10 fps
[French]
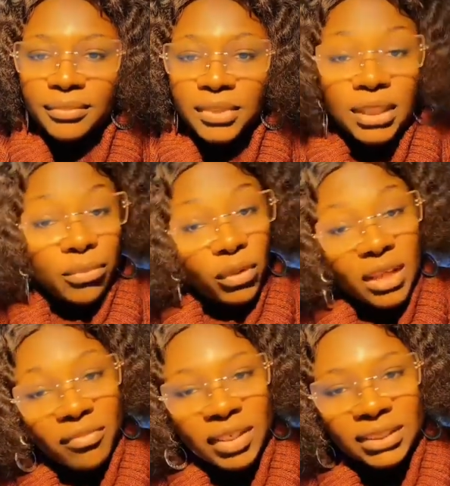C'est beau
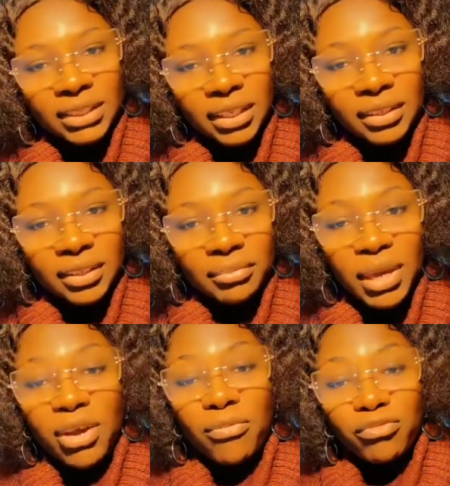d'investir,
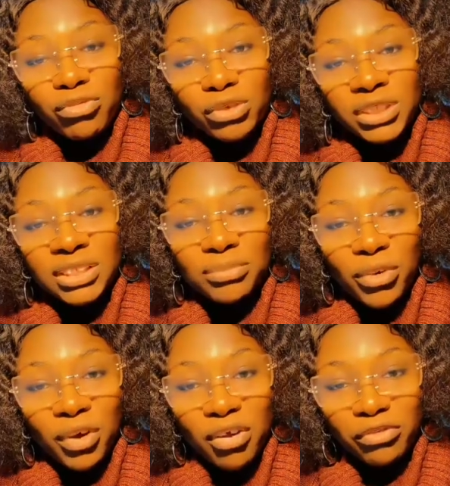mais comme vous le dit
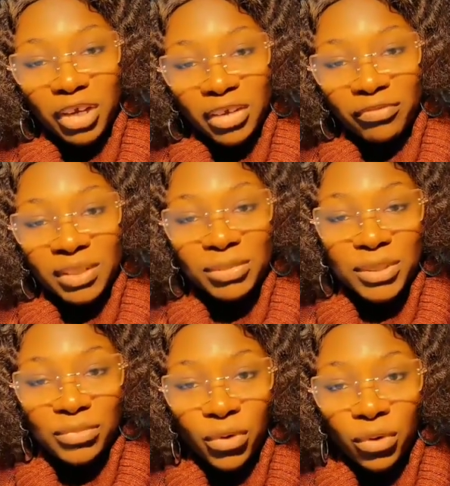mon grand frère Philippe
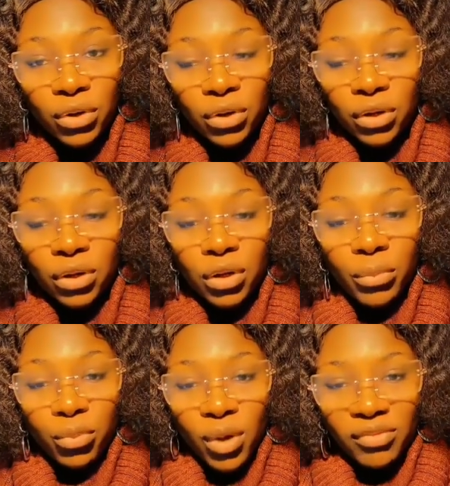Simo,
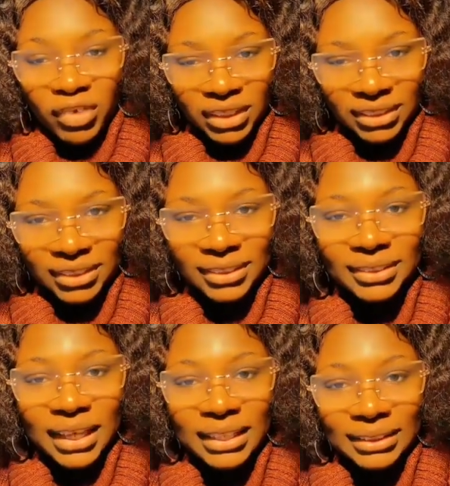pour investir,
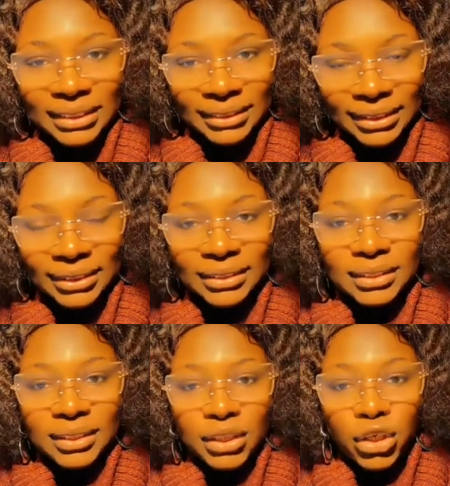ça nécessite
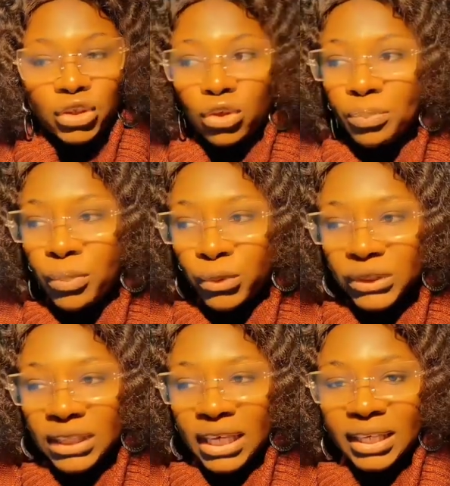de
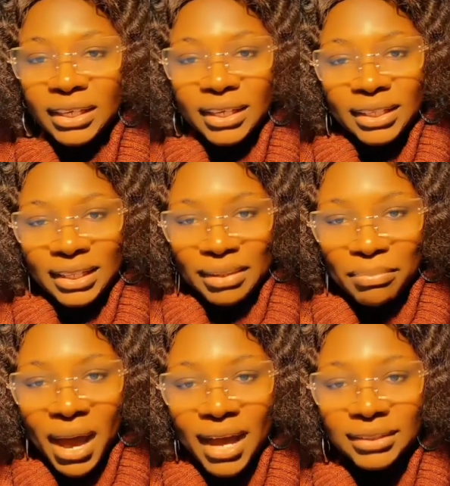poser les
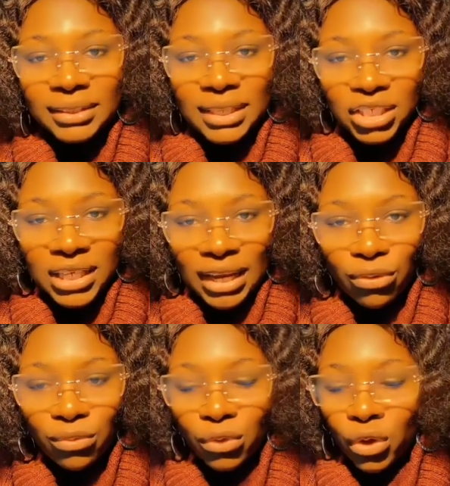bases, les
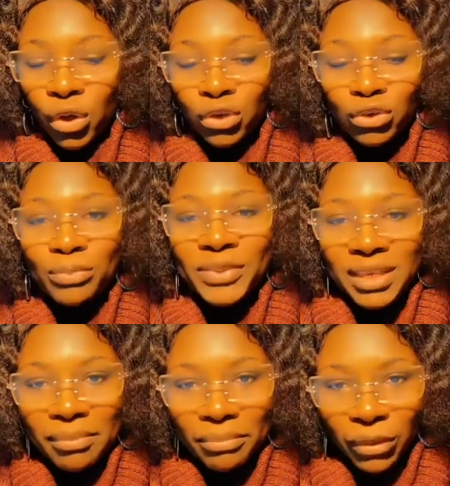jalons, de
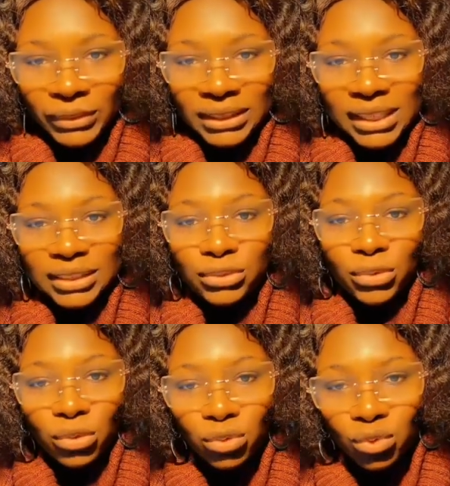bien penser
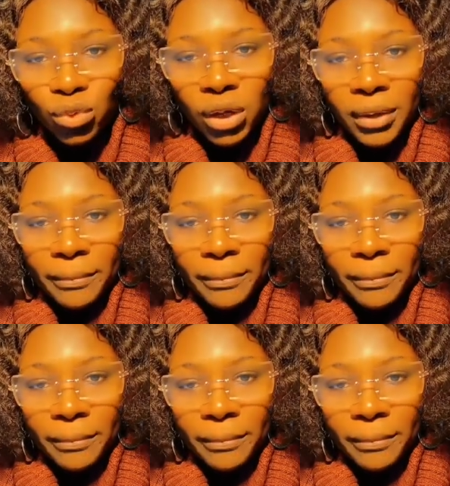son retour,